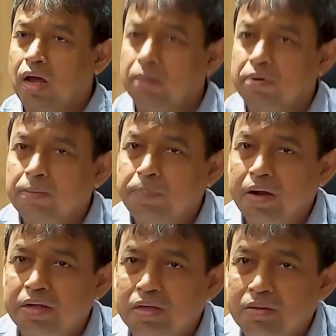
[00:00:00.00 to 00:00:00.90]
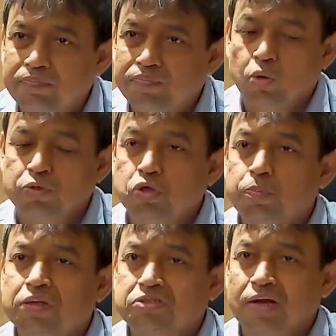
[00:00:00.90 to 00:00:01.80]
আমরা প্রায়ই অভিযোগ
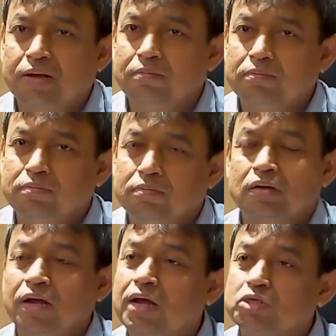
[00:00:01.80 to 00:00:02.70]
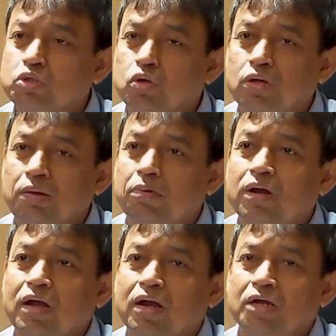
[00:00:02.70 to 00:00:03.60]
পাচ্ছিলাম ঢাকা শহরে এবং
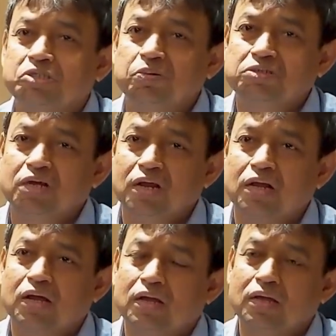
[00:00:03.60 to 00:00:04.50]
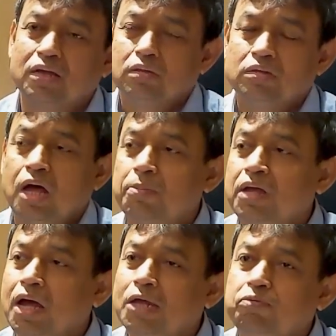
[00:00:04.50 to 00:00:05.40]
ঢাকার আশেপাশে এলাকায় দামি
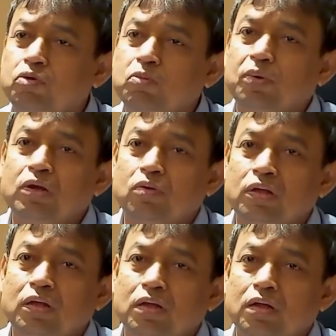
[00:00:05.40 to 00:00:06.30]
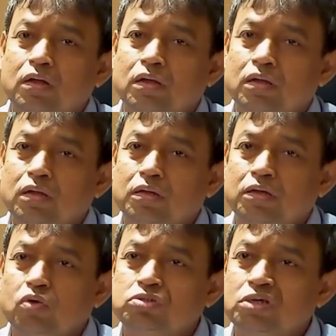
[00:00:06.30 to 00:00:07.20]
আইফোন মোবাইলগুলি
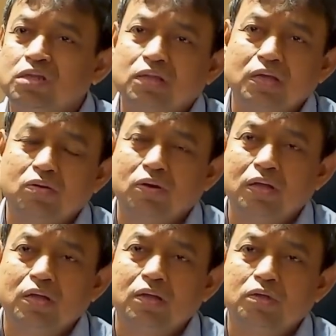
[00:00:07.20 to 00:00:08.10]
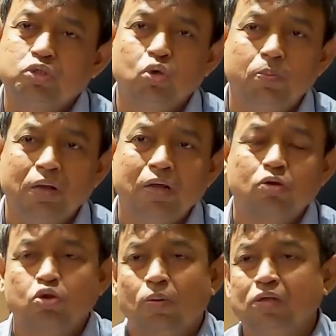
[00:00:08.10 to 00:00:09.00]
কেউ ছিনতাই করে ছু মেরে
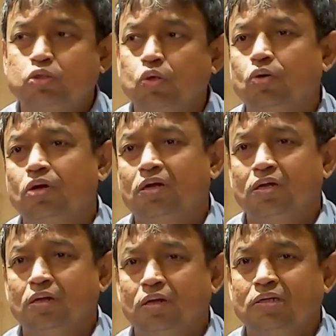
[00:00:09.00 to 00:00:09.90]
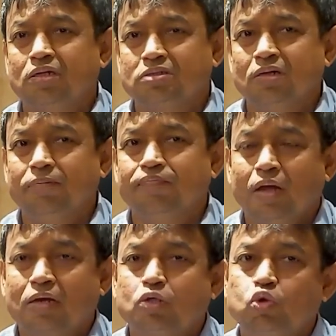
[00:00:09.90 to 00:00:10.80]
অথবা চুরি করে নিয়ে যাচ্ছে
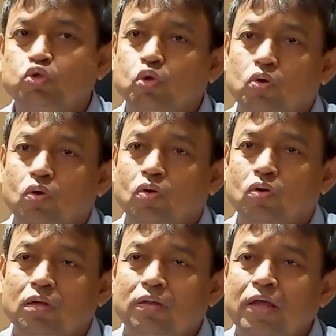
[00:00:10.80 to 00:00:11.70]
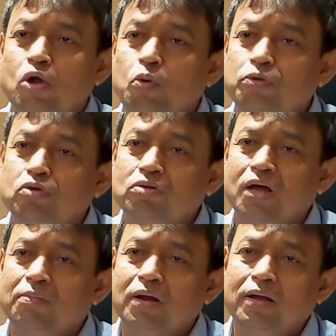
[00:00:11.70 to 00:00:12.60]
একটি চোরচক্র এই অভিযোগটা
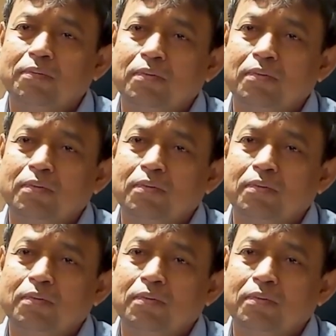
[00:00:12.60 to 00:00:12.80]
আমরা